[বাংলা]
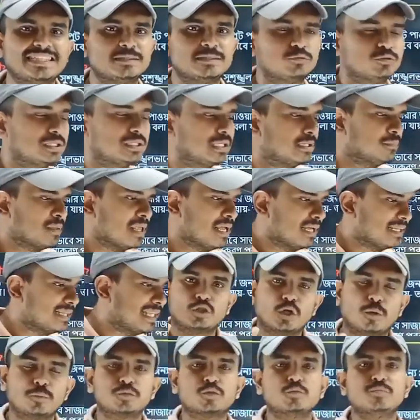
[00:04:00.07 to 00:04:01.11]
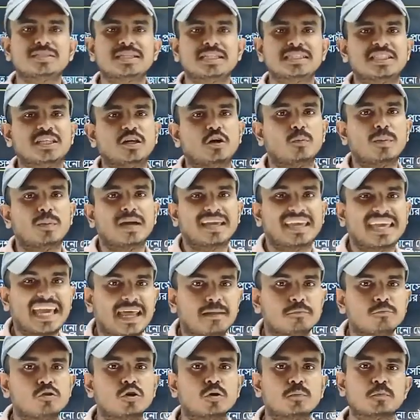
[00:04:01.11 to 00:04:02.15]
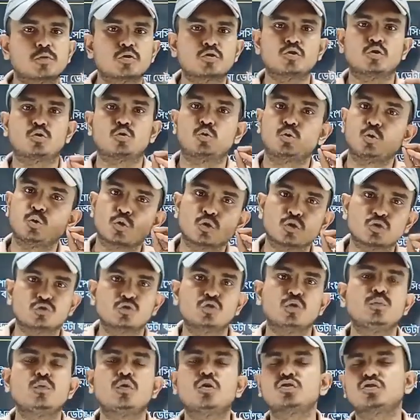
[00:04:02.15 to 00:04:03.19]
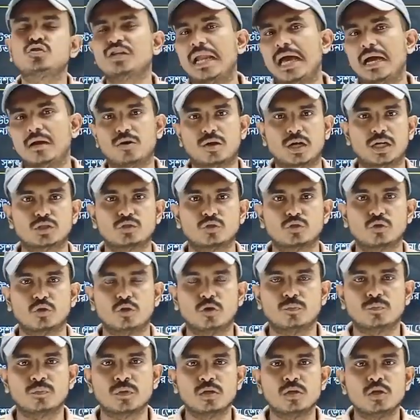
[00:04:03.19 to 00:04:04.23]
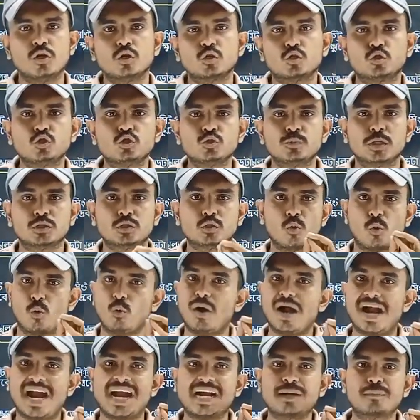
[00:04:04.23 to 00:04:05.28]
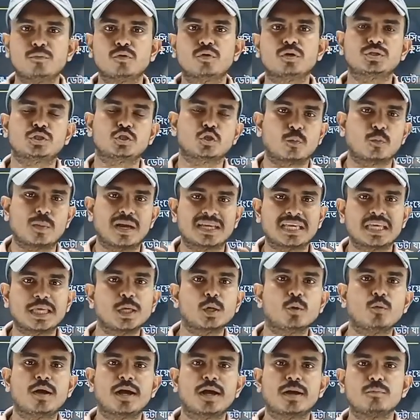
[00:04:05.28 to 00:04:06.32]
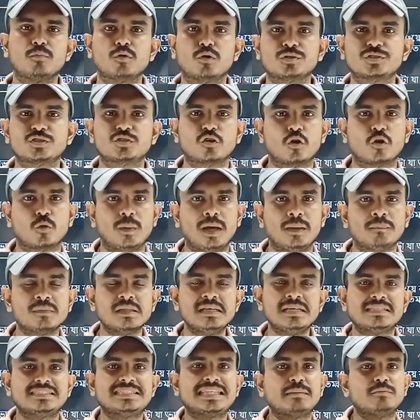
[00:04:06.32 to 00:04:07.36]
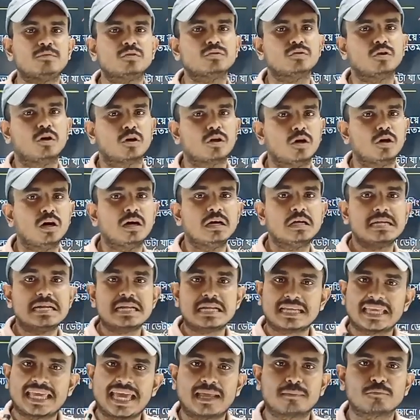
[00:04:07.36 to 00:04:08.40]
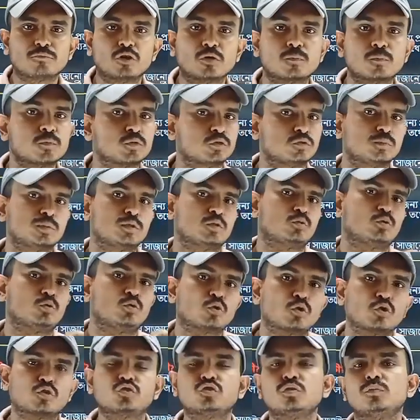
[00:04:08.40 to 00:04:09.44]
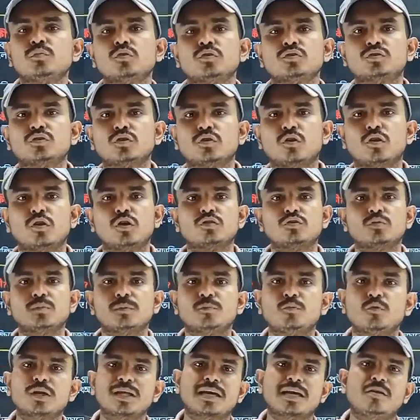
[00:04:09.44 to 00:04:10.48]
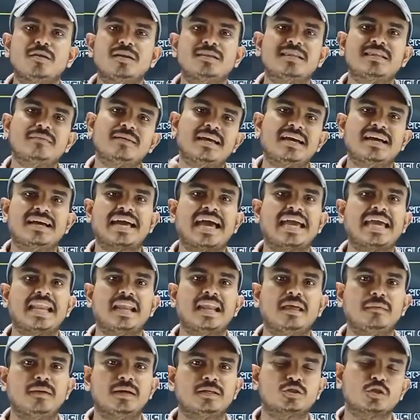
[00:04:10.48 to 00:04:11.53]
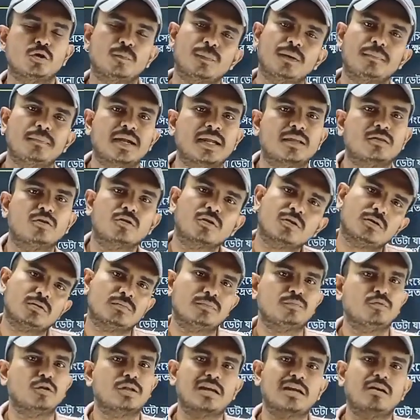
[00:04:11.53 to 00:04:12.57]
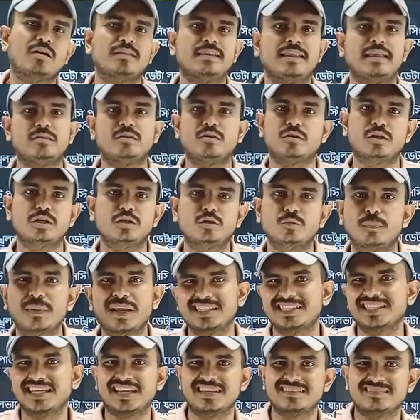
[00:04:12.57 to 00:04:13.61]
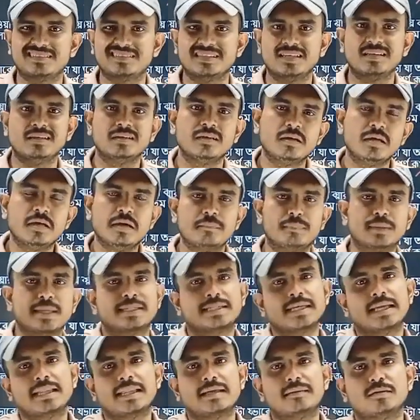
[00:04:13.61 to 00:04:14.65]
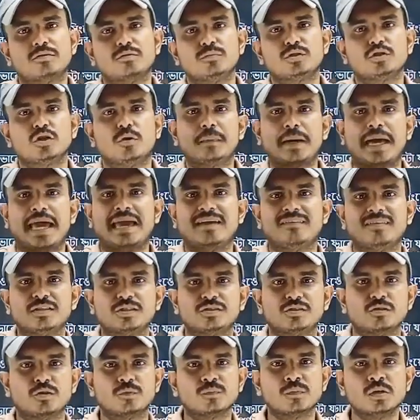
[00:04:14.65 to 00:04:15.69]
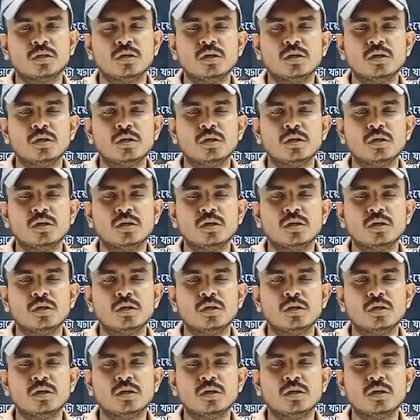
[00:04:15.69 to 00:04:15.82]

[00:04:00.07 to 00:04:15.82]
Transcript: জিনিস বুঝি সবসময় চেষ্টা করবা জ্ঞানমূলক প্রশ্ন ঠোরস্ত মুখস্থ না করার জন্য শুধুমাত্র ওয়ার্ড মুখস্থ করবা কি ওয়ার্ড মুখস্থ করবা যেমন ধরো জ্ঞানমূলক প্রশ্ন তুমি ঠোরস্ত মুখস্থ করো তুমি পরীক্ষার হলে দেবে খাইয়া লাইবা সব মানে ধরো পরীক্ষার হলে ধরো একটু প্রেশার আছে প্রেশারে দেখবা তুমি সব খাইয়া ফেলছ